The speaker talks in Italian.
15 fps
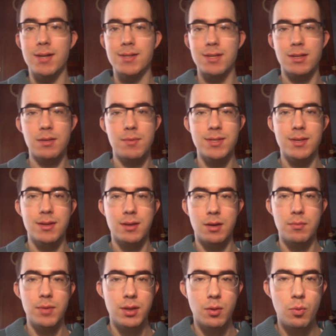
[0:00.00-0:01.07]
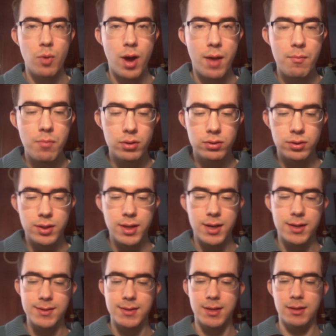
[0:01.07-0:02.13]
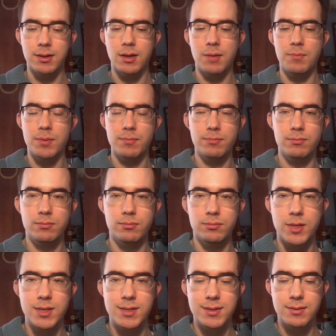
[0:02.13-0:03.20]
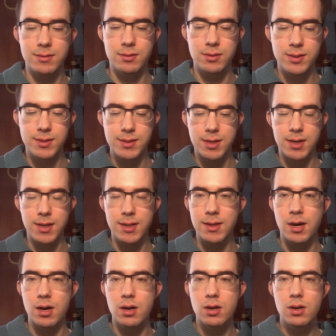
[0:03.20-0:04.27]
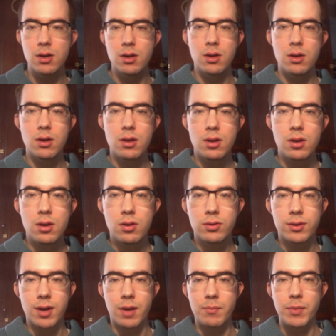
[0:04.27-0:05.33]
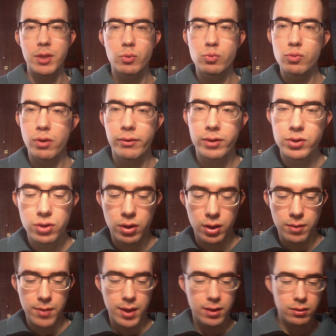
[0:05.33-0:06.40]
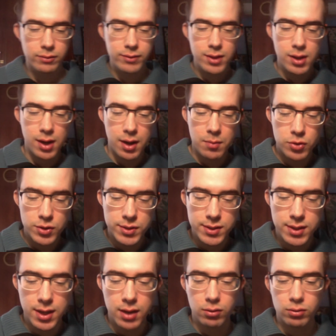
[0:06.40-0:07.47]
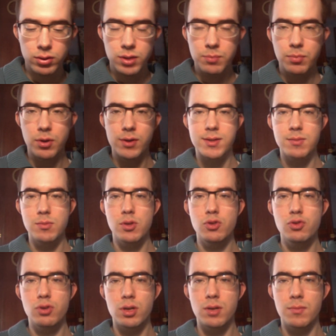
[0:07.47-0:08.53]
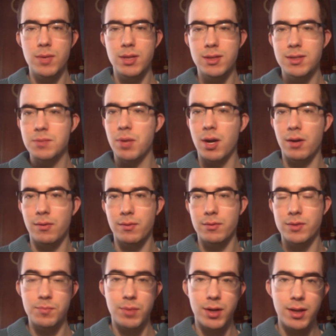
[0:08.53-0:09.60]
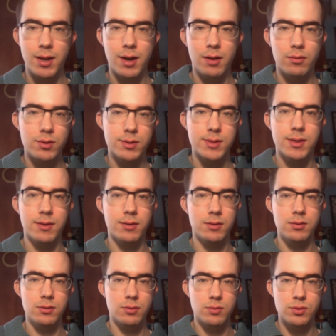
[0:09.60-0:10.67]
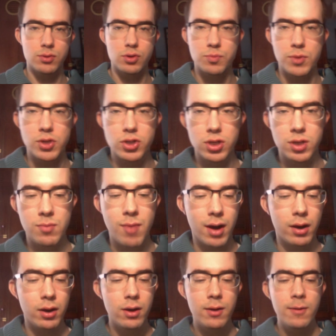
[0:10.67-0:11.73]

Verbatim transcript: stata messa tramite web, non era stata mm, in- inserita tramite un nuovo aggiornamento. Vedremo se con i prossimi aggiornamenti spara- sparirà questa specie di bug.